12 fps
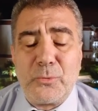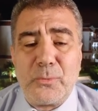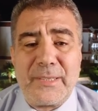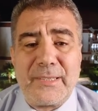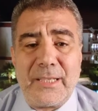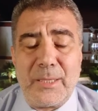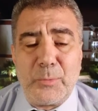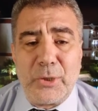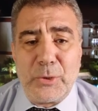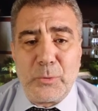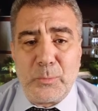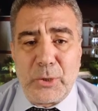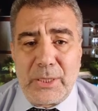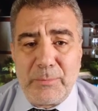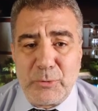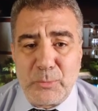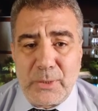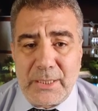والسلام عليكم
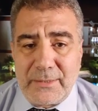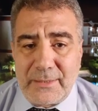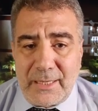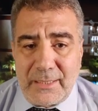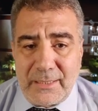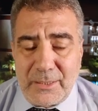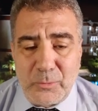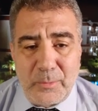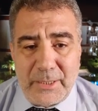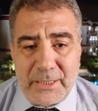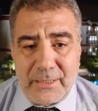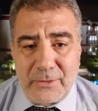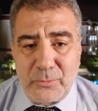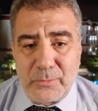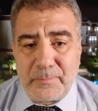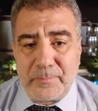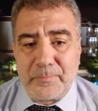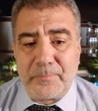ورحمة الله تعالى وبركاته